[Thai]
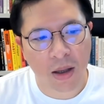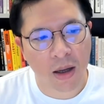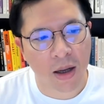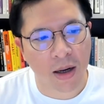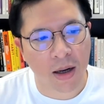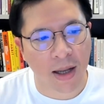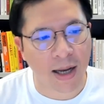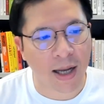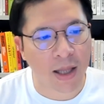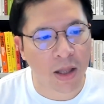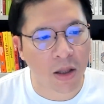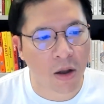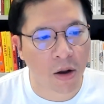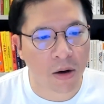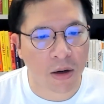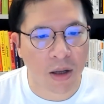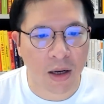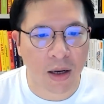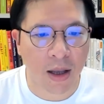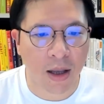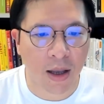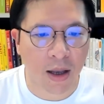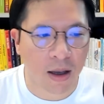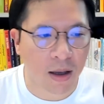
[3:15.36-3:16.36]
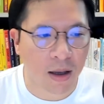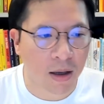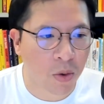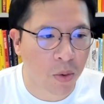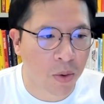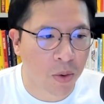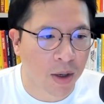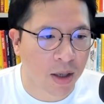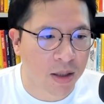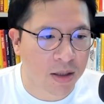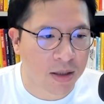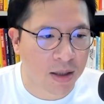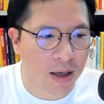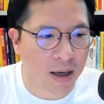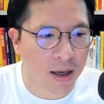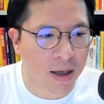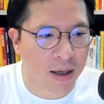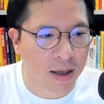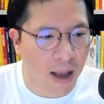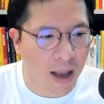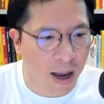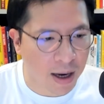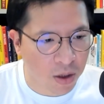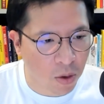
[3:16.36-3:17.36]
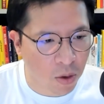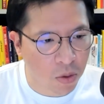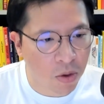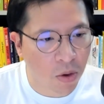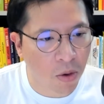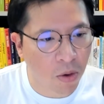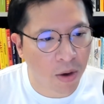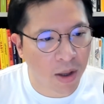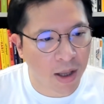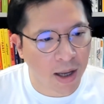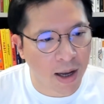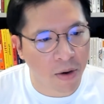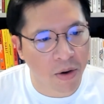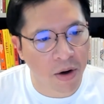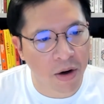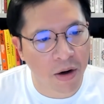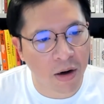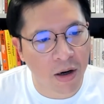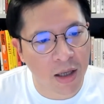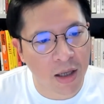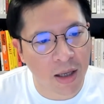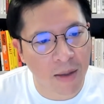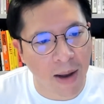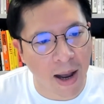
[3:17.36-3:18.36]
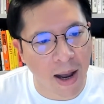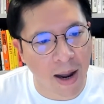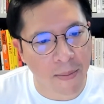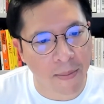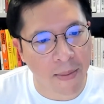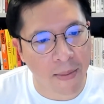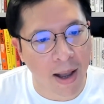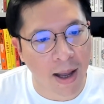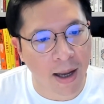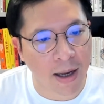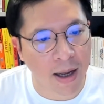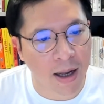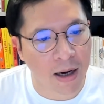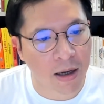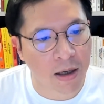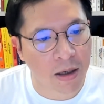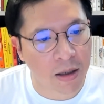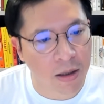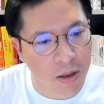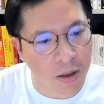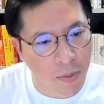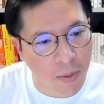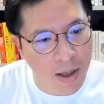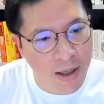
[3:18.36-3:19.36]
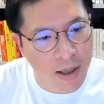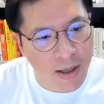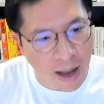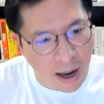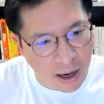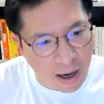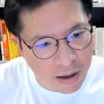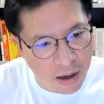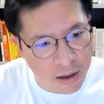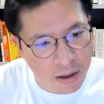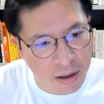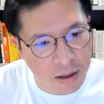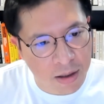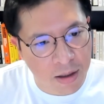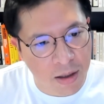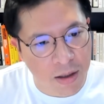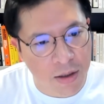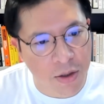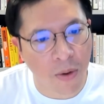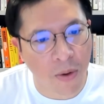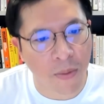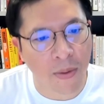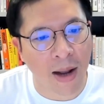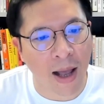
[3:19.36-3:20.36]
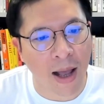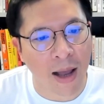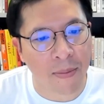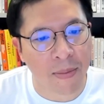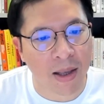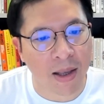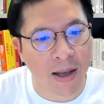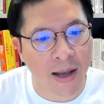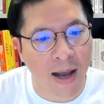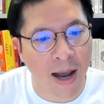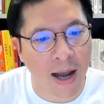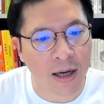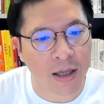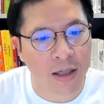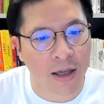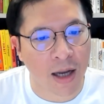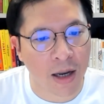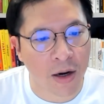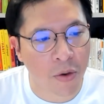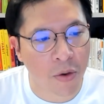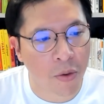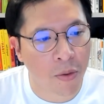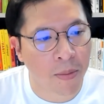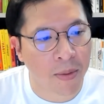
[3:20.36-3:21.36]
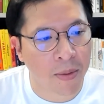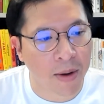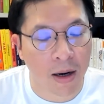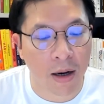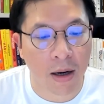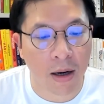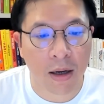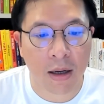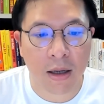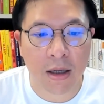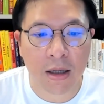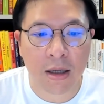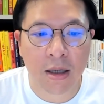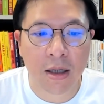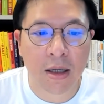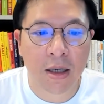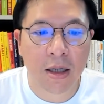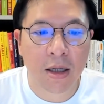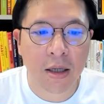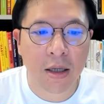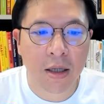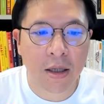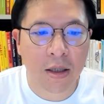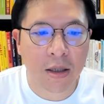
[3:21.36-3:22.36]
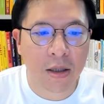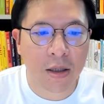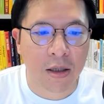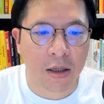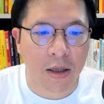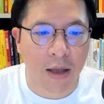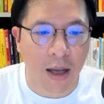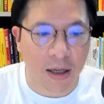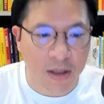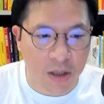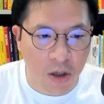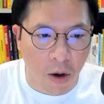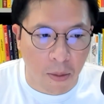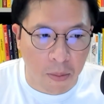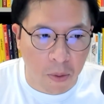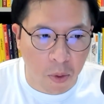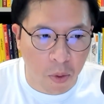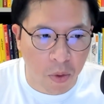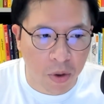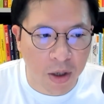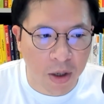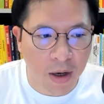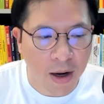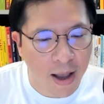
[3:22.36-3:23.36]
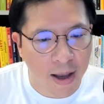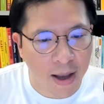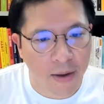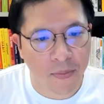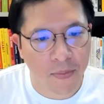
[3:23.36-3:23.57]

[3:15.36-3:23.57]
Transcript: ในขั้นตอนนี้เนี่ยคุณอาจจะอยากยกโทษให้เขาในเรื่องที่บาดหมางกัน หรือว่าอยากระลึกถึงช่วงเวลามีค่าที่ใช้ได้ร่วมกัน หรืออยากจะขอบคุณก็ได้